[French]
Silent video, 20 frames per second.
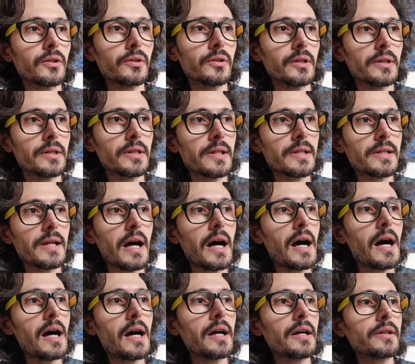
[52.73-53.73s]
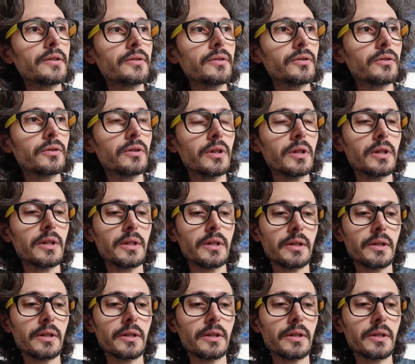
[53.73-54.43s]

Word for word: de design.